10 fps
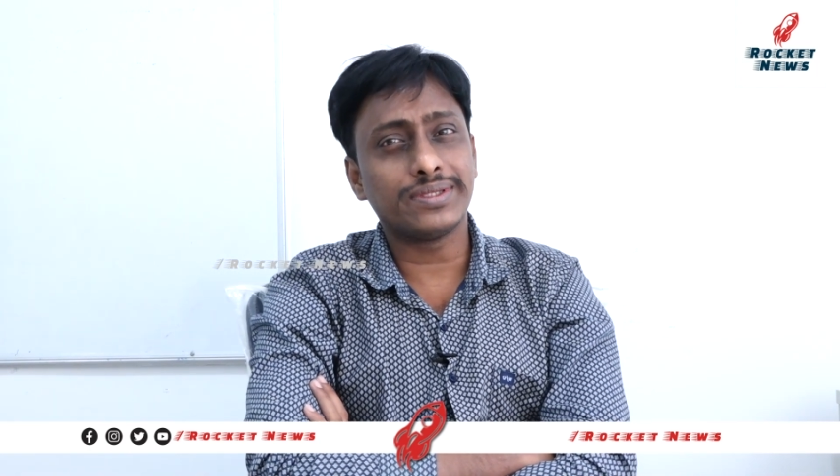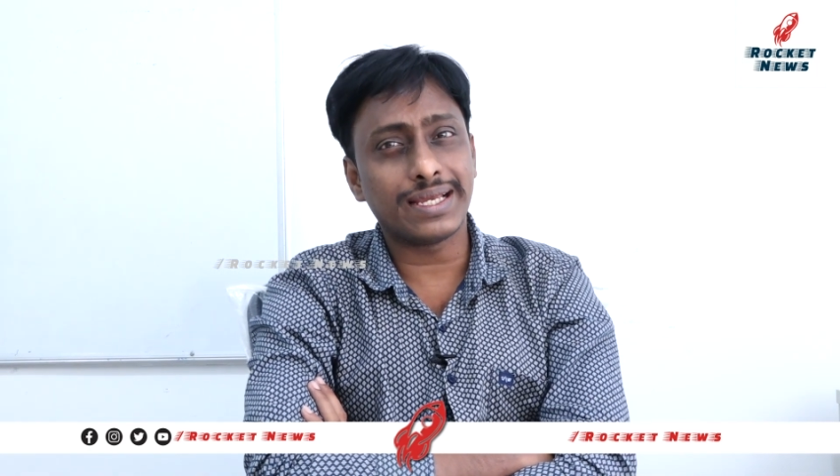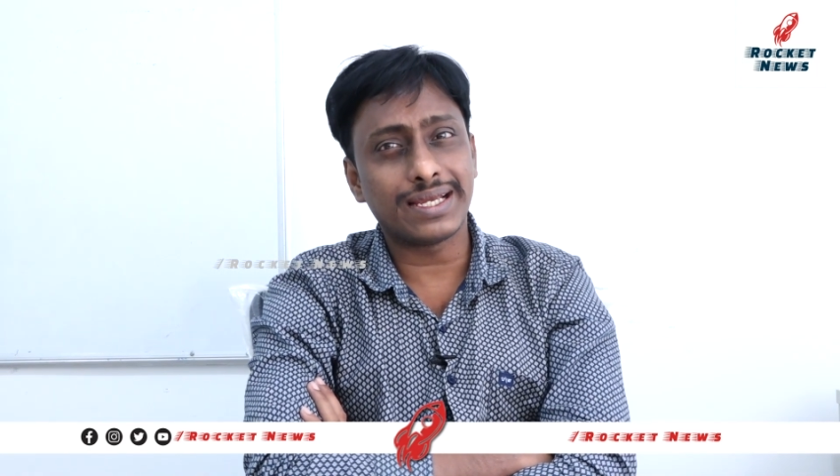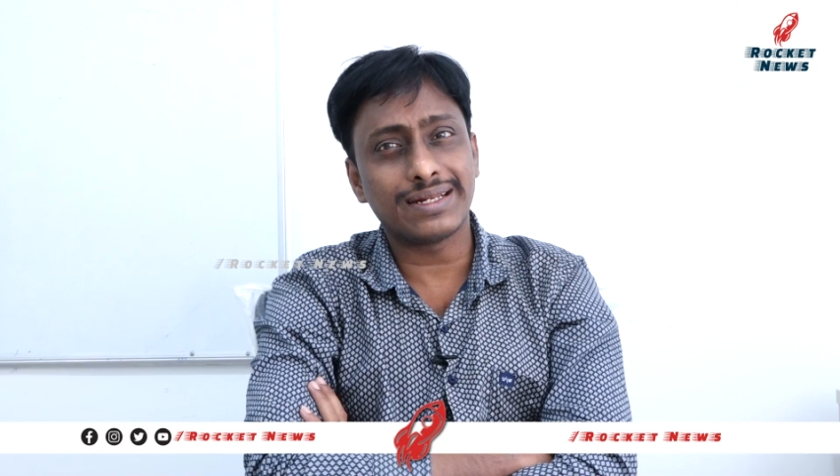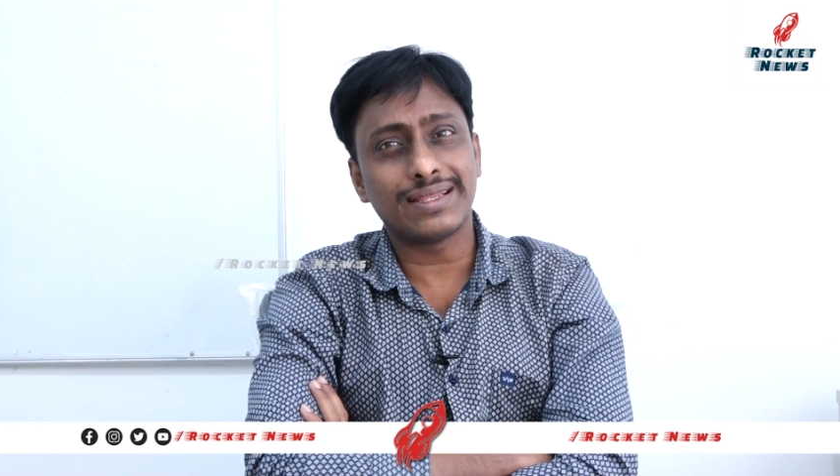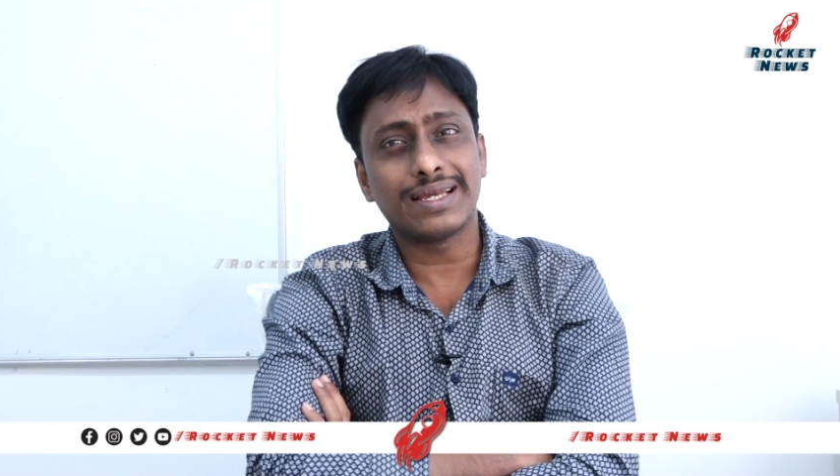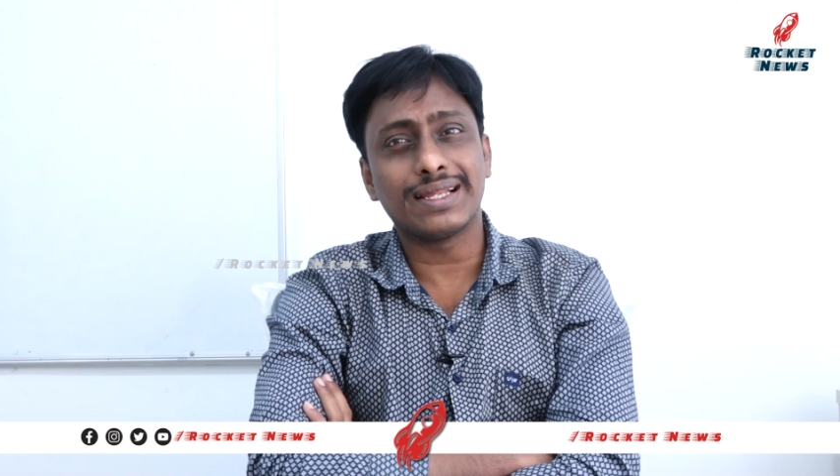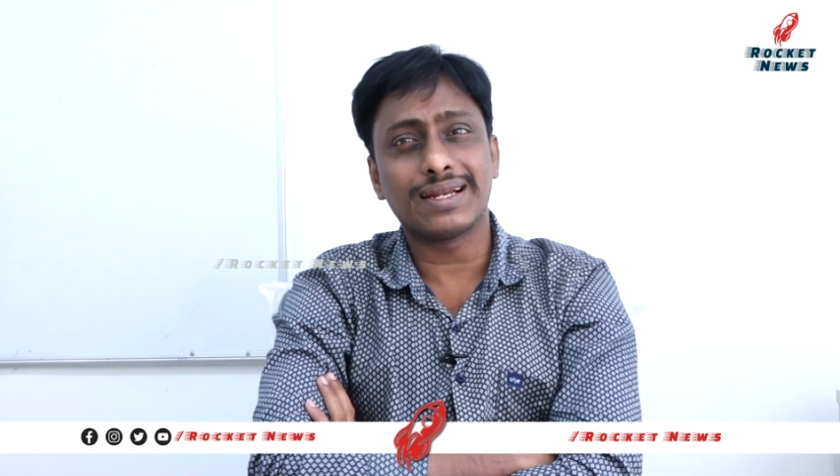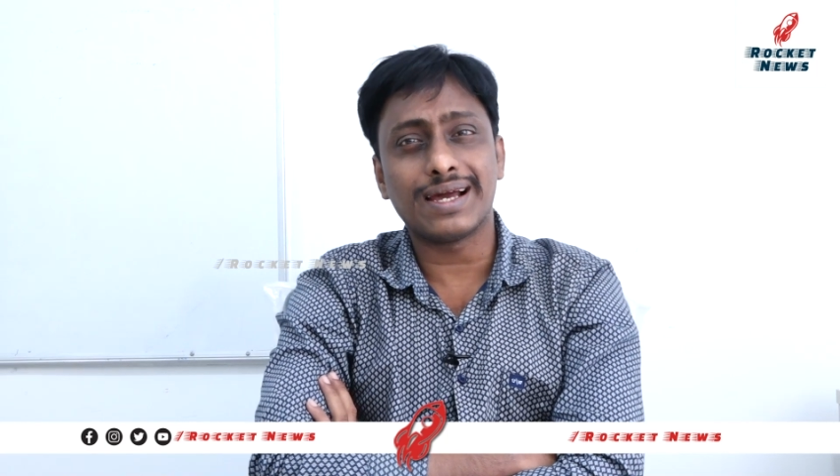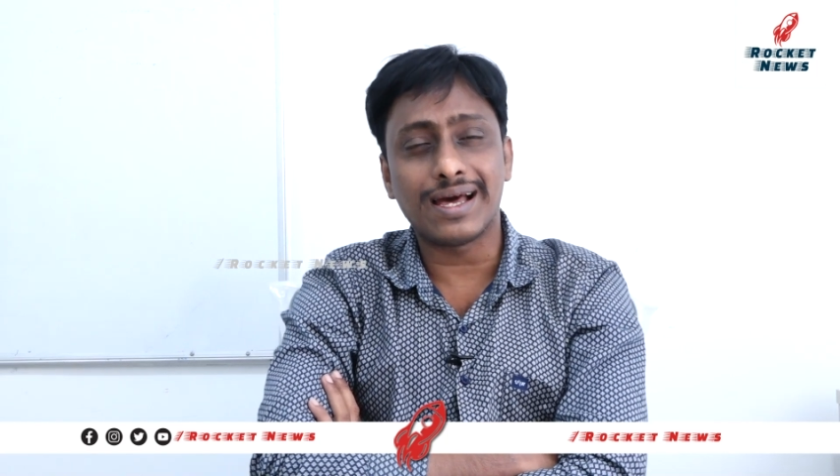దగ్గర
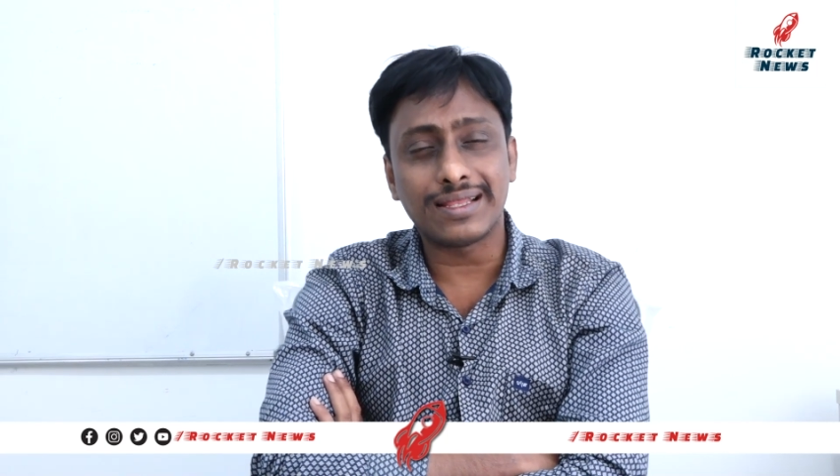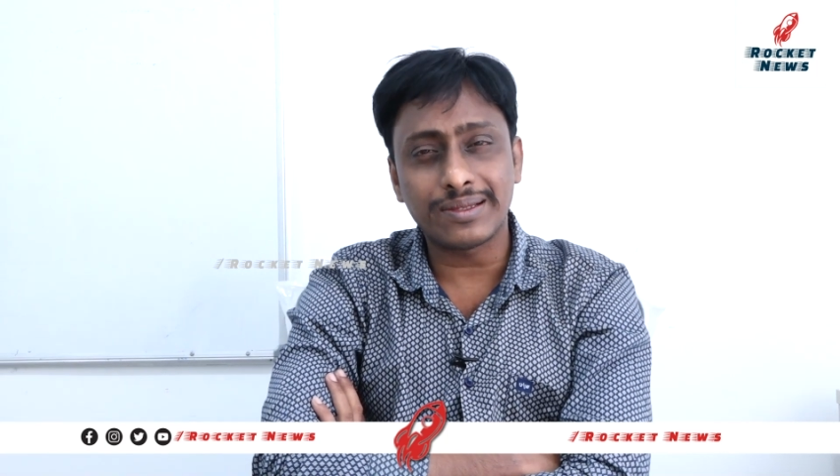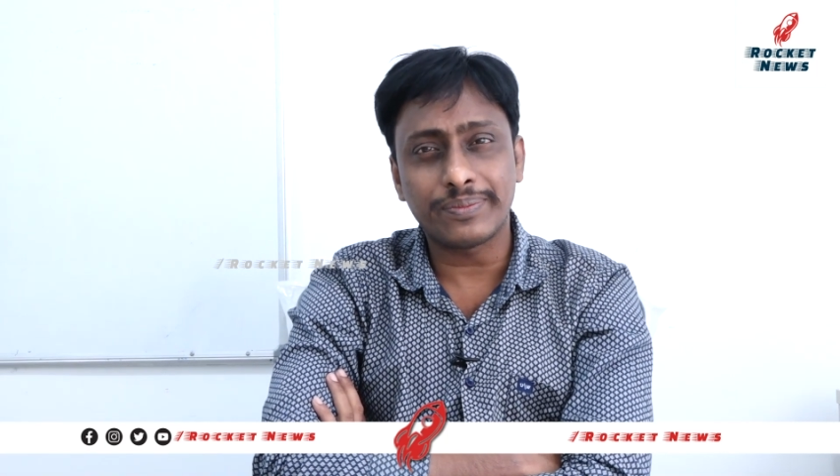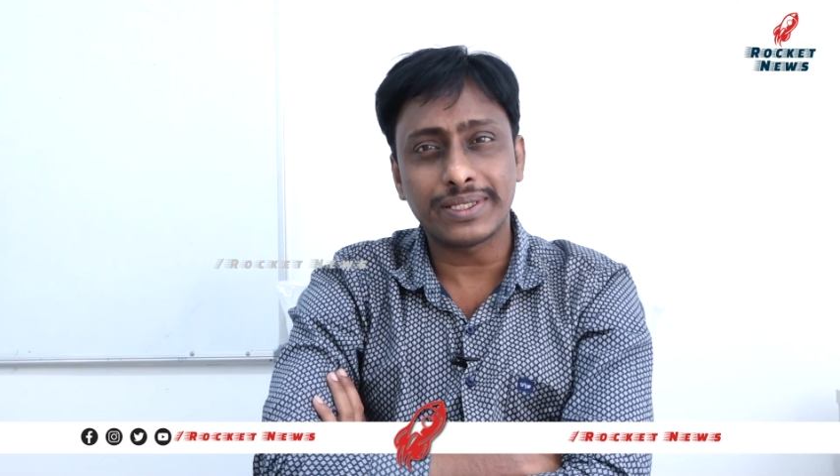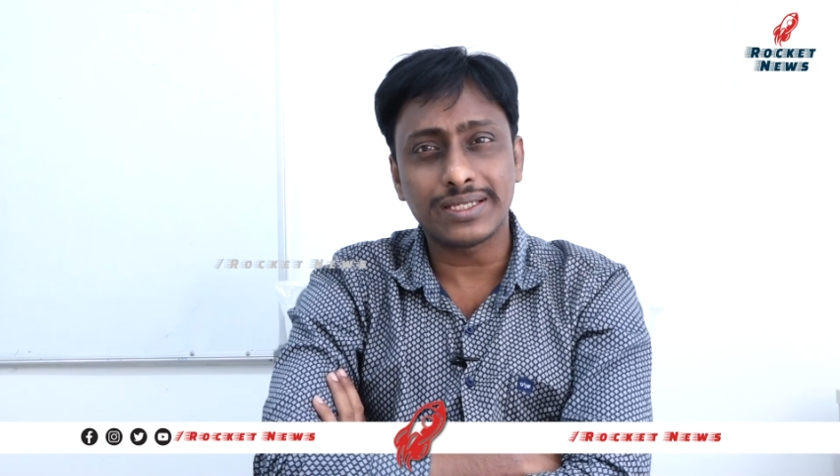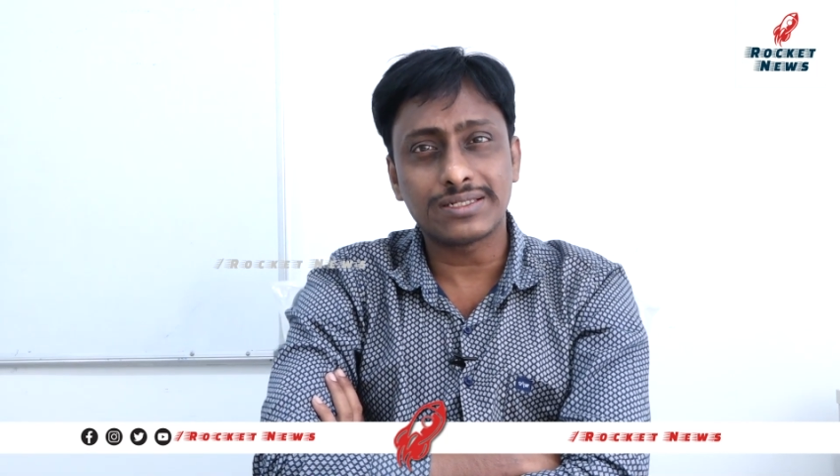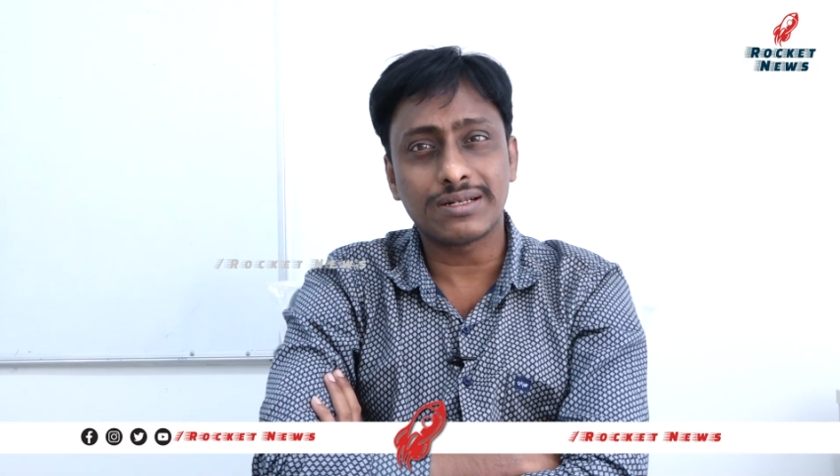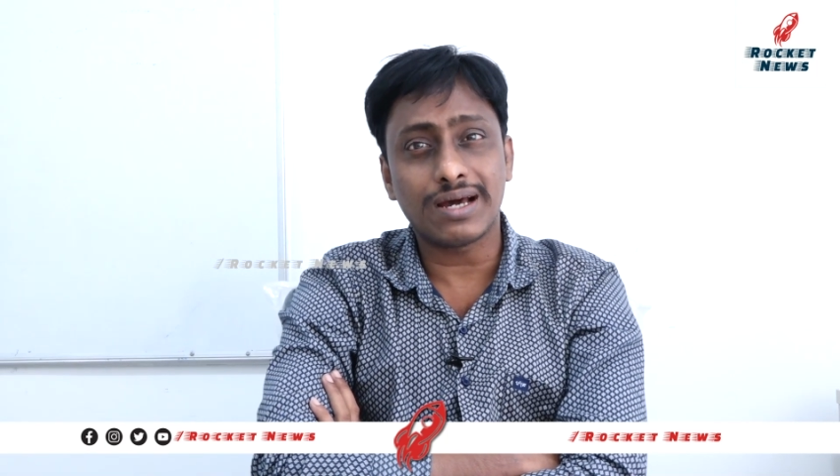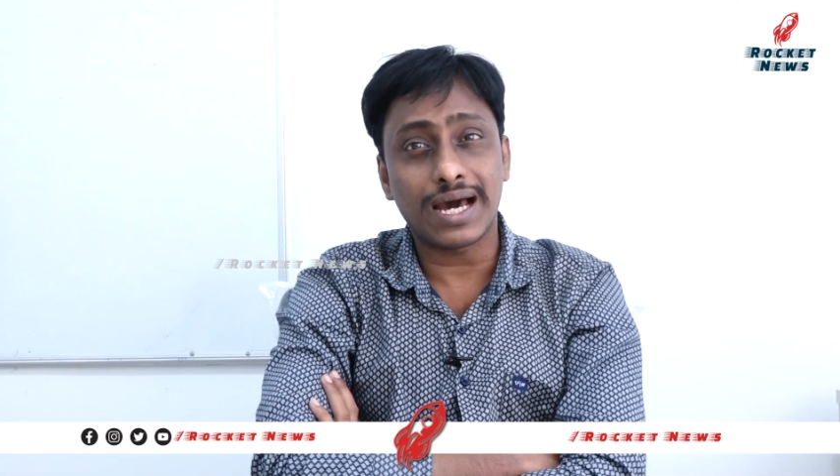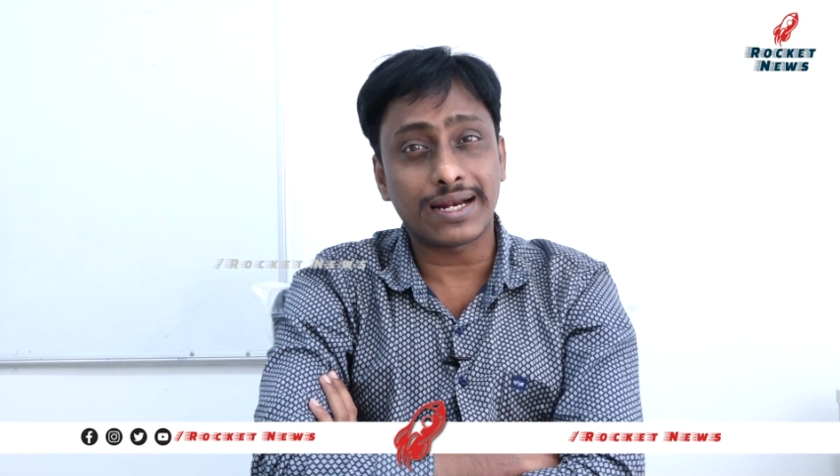దగ్గరగా ఆంధ్రప్రదేశ్లో